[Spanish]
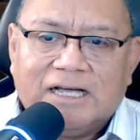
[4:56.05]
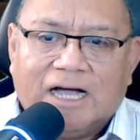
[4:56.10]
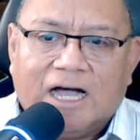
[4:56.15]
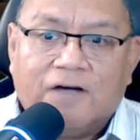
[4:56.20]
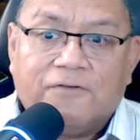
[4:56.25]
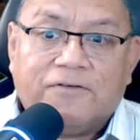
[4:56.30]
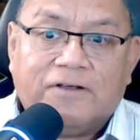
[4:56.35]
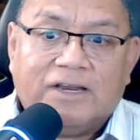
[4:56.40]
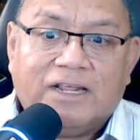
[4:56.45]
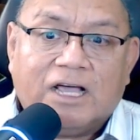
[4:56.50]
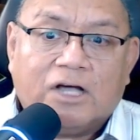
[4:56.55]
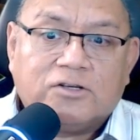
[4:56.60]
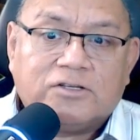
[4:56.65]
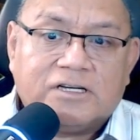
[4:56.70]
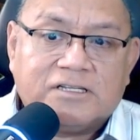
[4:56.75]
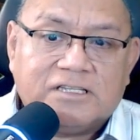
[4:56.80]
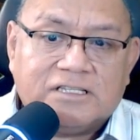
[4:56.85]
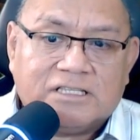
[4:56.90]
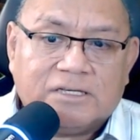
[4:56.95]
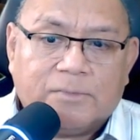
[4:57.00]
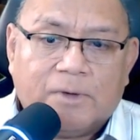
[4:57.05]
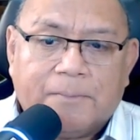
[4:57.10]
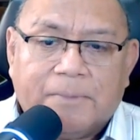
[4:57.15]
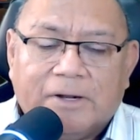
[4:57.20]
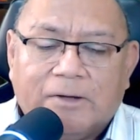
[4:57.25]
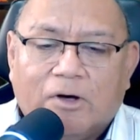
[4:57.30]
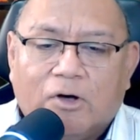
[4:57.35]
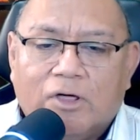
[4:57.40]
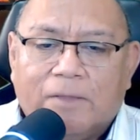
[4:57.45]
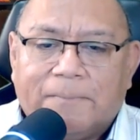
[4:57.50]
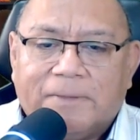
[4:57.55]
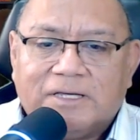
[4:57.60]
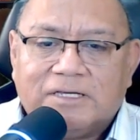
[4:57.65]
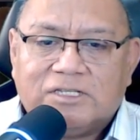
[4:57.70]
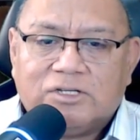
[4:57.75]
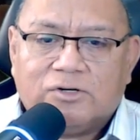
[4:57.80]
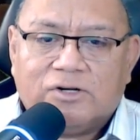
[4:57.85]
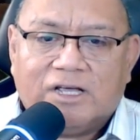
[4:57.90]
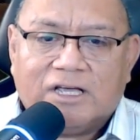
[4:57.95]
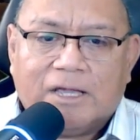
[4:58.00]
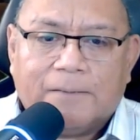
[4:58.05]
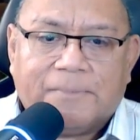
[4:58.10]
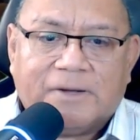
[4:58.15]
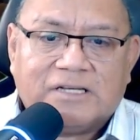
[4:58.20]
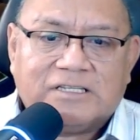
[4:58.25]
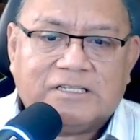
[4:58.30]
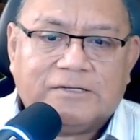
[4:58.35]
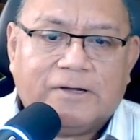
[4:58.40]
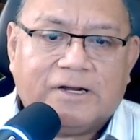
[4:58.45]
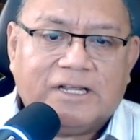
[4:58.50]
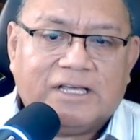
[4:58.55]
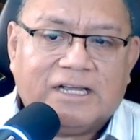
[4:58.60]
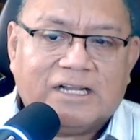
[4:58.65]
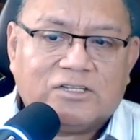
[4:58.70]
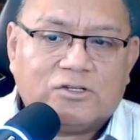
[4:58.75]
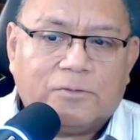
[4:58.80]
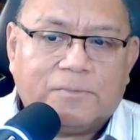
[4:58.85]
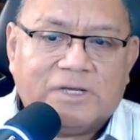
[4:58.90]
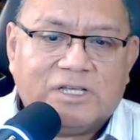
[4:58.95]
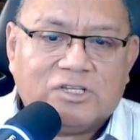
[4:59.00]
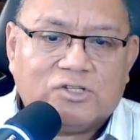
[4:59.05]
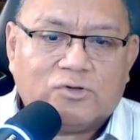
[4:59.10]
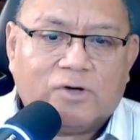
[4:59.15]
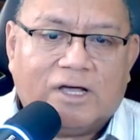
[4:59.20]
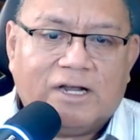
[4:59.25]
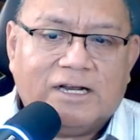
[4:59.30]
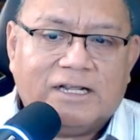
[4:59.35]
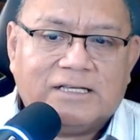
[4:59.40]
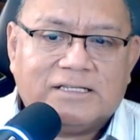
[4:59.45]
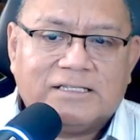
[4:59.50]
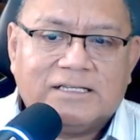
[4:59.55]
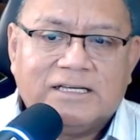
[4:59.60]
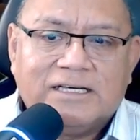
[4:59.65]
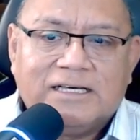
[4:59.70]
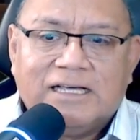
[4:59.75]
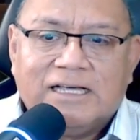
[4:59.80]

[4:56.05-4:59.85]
afiliados al sistema privado de pensiones que perciban ingresos mensuales